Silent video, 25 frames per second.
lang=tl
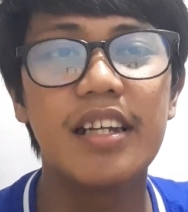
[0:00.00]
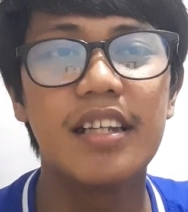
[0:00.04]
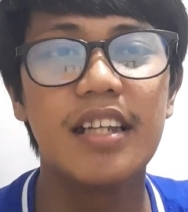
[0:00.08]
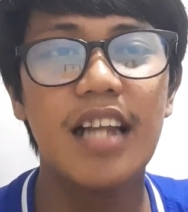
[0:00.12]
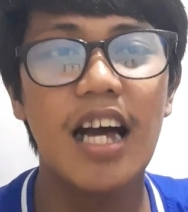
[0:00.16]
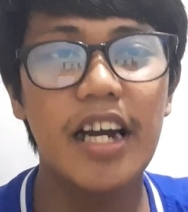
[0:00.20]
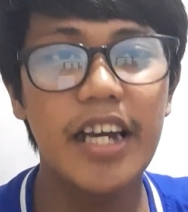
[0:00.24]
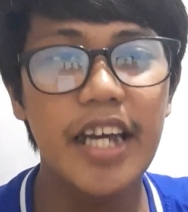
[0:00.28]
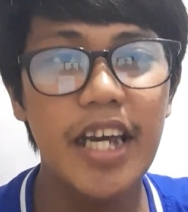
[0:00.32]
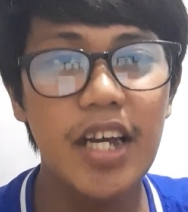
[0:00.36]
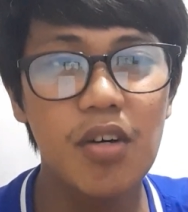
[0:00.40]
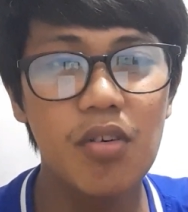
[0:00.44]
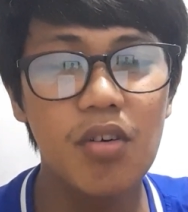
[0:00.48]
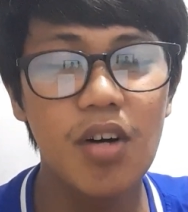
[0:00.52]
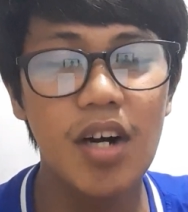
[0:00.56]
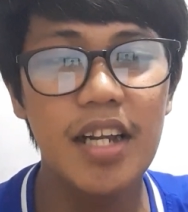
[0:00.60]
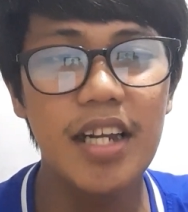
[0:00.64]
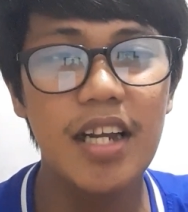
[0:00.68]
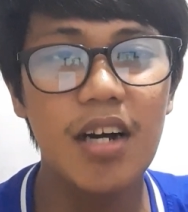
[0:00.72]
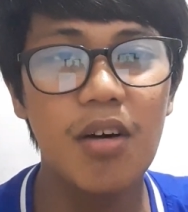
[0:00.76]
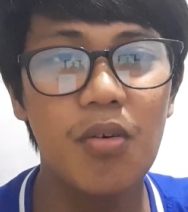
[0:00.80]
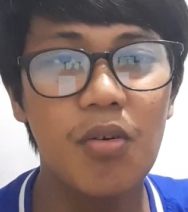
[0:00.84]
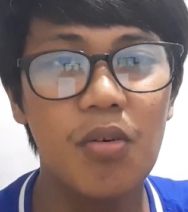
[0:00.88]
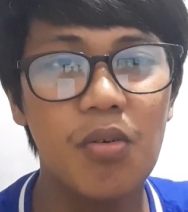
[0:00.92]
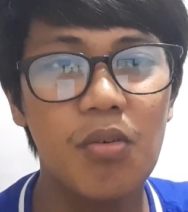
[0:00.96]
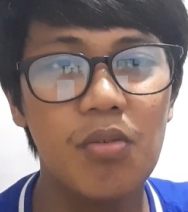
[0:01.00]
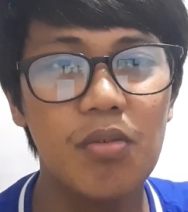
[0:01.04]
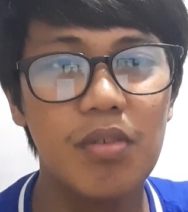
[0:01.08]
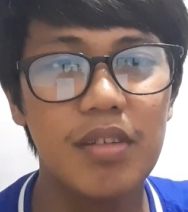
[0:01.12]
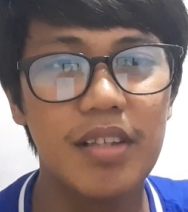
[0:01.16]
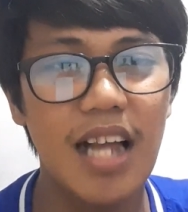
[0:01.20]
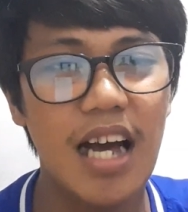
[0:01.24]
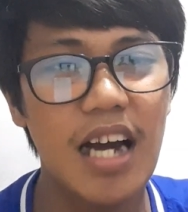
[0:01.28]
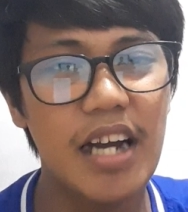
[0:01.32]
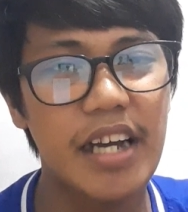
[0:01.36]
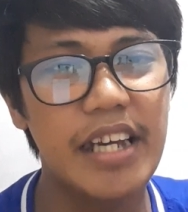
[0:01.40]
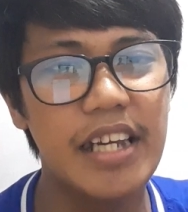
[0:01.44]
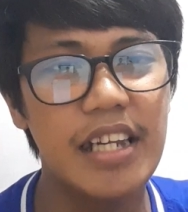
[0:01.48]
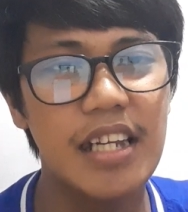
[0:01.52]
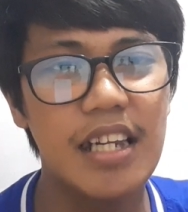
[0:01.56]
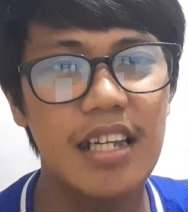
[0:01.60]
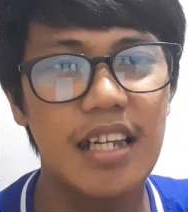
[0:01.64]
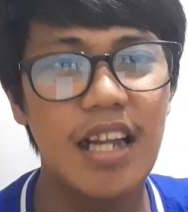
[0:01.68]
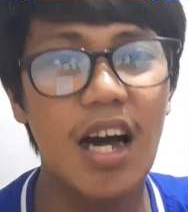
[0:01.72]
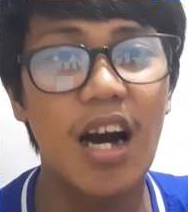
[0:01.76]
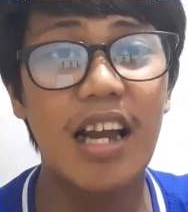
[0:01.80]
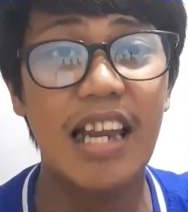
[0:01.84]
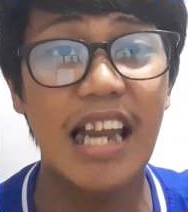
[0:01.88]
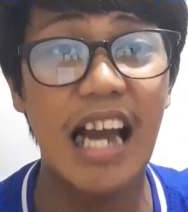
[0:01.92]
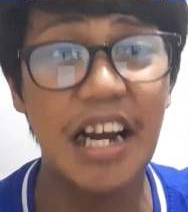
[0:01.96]
Lagi ko nga nau lagi
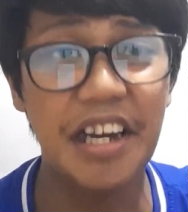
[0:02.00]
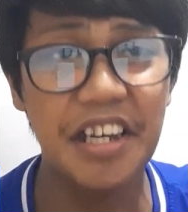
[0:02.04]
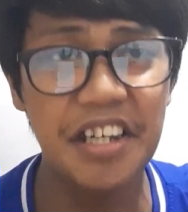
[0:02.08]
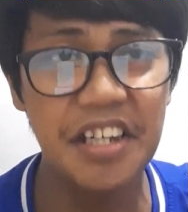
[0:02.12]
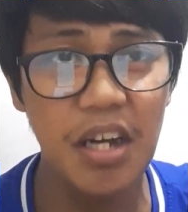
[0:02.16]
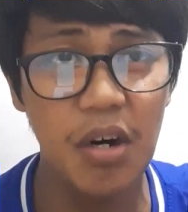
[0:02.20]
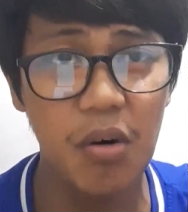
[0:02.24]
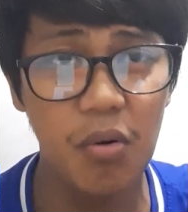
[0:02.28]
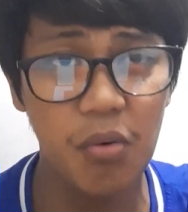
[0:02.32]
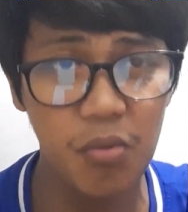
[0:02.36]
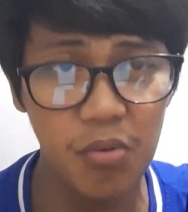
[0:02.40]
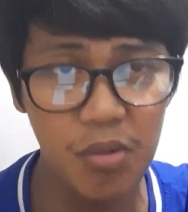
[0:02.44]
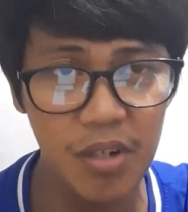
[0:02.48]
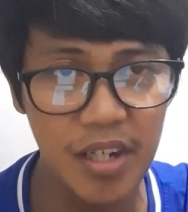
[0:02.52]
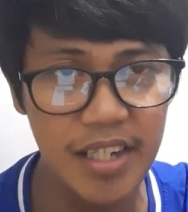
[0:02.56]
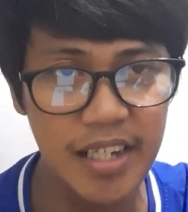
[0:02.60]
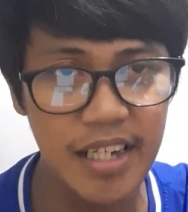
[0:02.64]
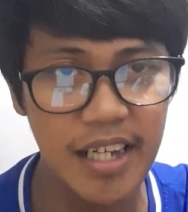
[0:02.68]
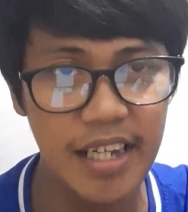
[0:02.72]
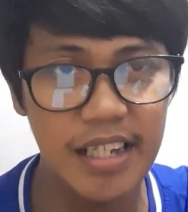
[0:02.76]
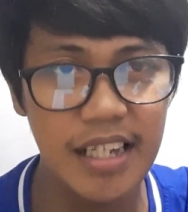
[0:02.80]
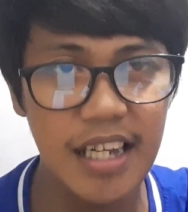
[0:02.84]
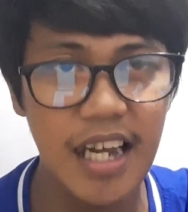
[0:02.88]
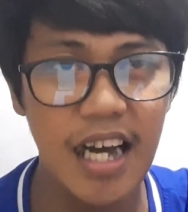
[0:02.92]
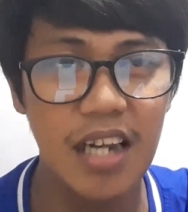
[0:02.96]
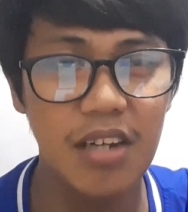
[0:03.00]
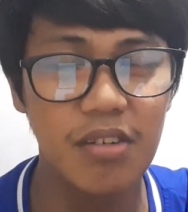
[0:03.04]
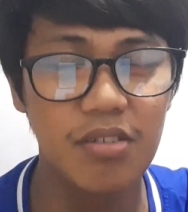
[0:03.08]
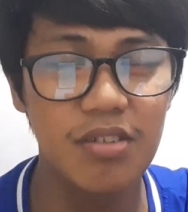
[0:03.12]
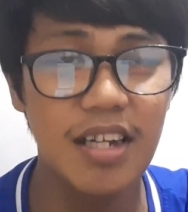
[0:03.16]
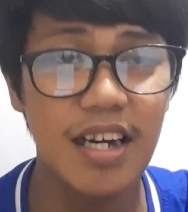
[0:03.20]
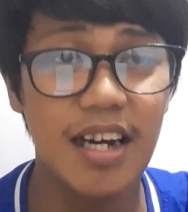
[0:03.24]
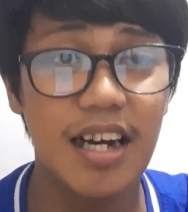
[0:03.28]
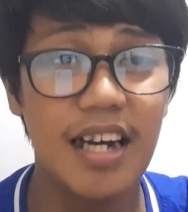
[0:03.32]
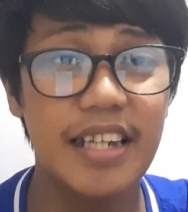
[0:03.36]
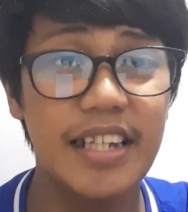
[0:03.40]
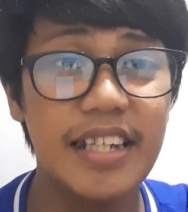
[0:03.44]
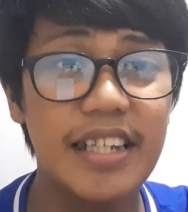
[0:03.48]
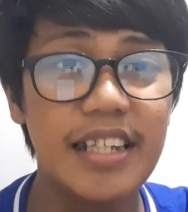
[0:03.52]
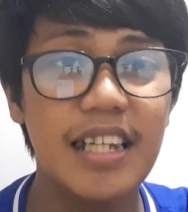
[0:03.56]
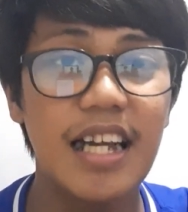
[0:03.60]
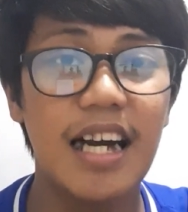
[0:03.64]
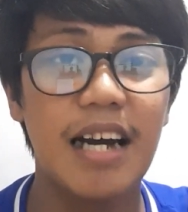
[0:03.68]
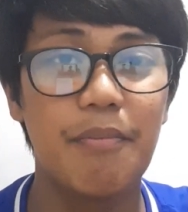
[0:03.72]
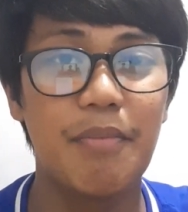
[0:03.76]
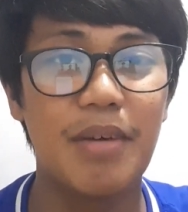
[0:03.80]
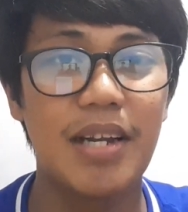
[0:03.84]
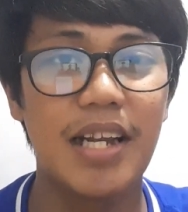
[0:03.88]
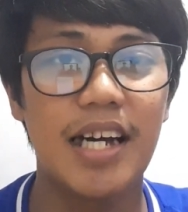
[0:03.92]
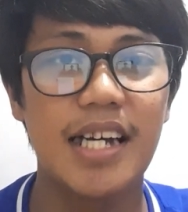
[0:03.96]
na lagi nauulanan lalo na
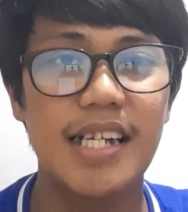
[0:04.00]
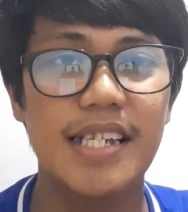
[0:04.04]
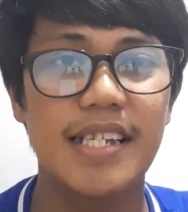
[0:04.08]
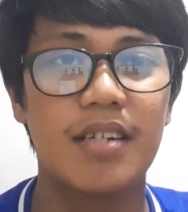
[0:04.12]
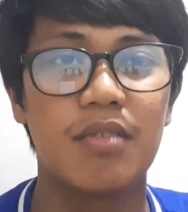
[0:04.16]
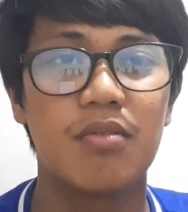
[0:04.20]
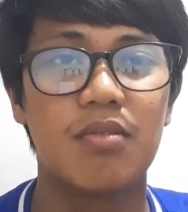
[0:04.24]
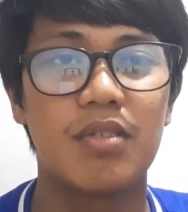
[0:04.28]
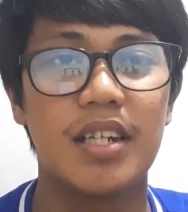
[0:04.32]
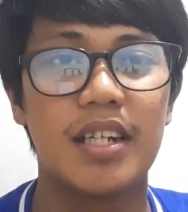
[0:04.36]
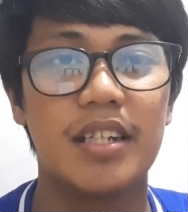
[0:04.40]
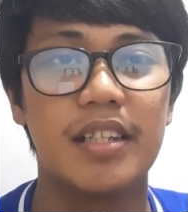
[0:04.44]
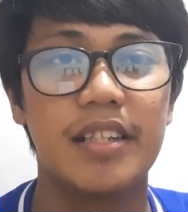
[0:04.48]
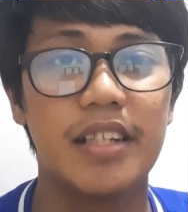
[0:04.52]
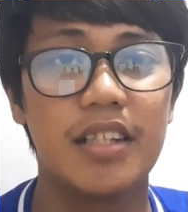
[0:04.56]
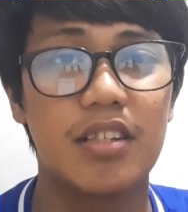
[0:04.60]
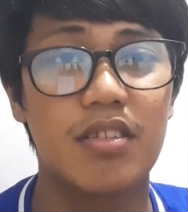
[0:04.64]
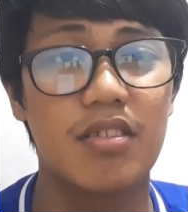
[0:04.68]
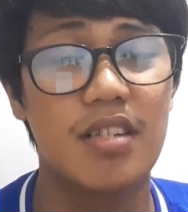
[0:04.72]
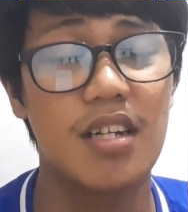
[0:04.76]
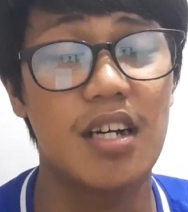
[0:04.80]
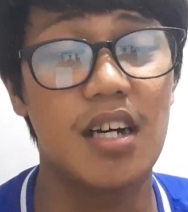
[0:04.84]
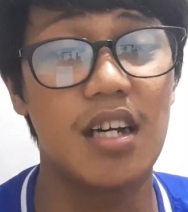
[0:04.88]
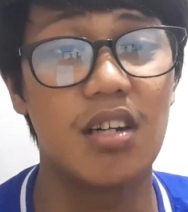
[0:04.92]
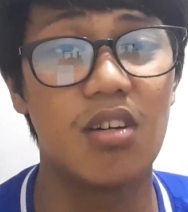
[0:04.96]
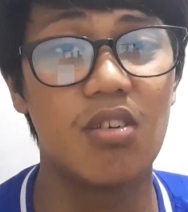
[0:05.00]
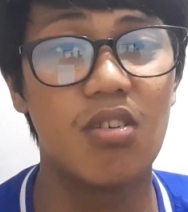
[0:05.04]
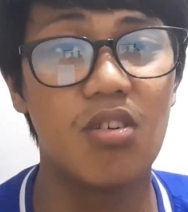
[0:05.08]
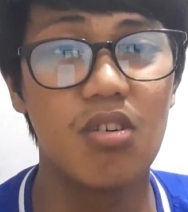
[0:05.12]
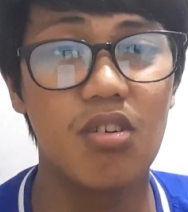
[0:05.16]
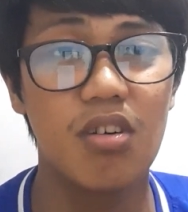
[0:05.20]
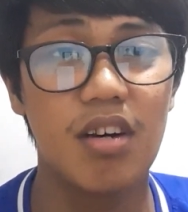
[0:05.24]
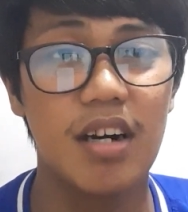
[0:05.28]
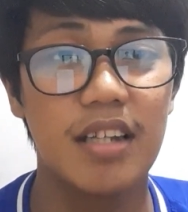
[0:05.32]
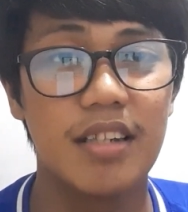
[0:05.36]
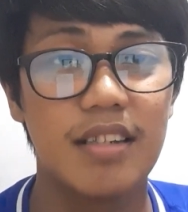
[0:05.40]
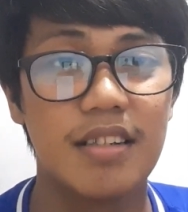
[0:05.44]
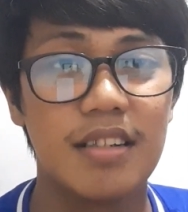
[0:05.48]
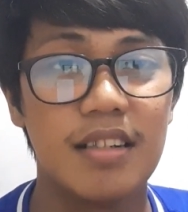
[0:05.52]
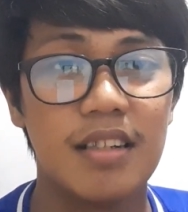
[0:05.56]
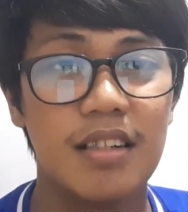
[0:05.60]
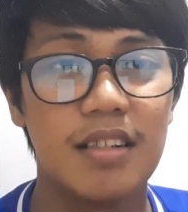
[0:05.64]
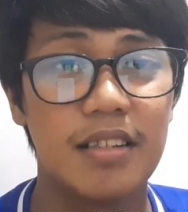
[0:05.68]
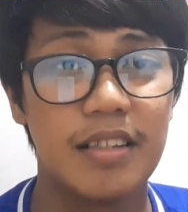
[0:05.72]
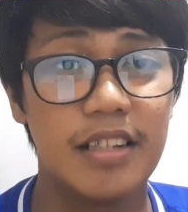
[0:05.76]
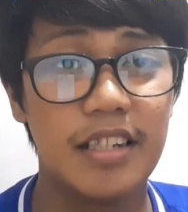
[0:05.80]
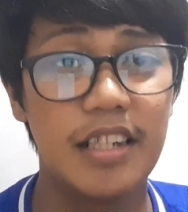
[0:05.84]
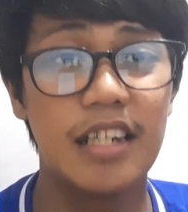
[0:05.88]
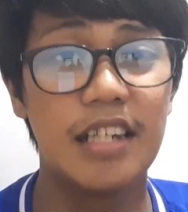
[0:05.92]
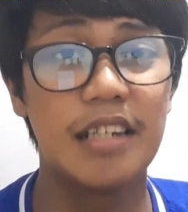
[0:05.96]
kanina malakas ang ulan dito sa Caloocan.
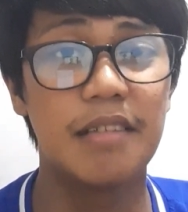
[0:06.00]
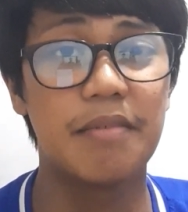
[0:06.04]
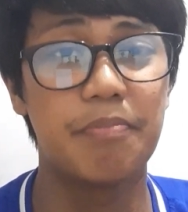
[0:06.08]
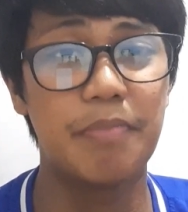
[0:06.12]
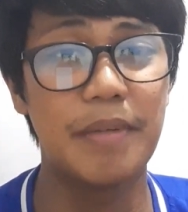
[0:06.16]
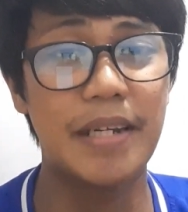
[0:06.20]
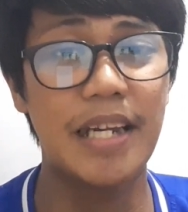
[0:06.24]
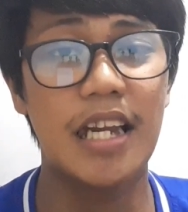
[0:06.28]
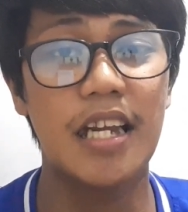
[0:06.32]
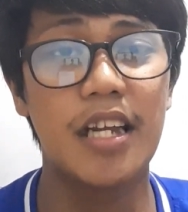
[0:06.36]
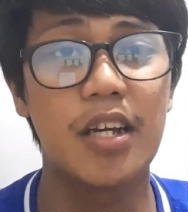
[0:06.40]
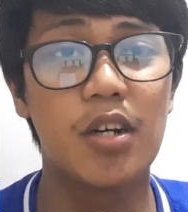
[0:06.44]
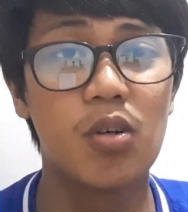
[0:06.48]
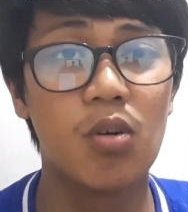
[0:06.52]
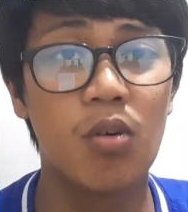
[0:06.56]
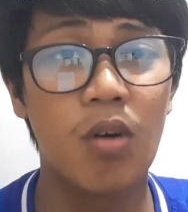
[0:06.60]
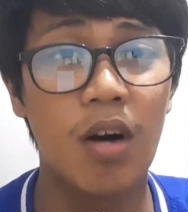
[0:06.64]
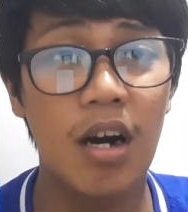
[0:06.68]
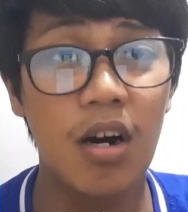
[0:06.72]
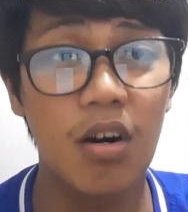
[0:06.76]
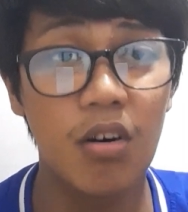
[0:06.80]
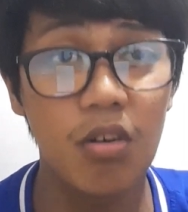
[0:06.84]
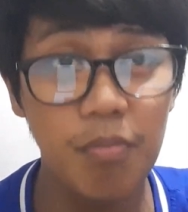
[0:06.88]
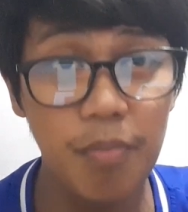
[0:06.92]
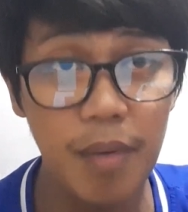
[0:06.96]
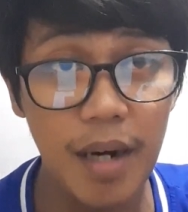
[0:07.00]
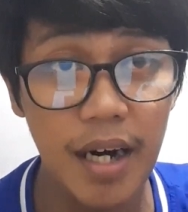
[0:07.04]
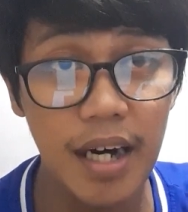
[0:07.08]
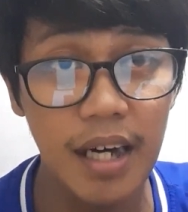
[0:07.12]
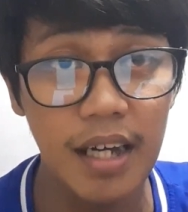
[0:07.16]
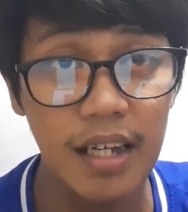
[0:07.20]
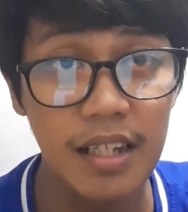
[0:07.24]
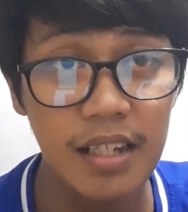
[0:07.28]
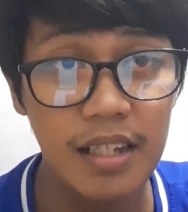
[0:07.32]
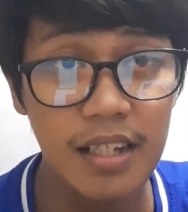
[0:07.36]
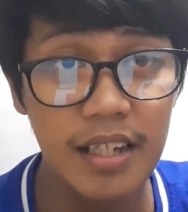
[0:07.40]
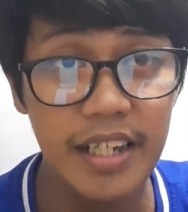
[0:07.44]
Nil pinaliguan ko pa.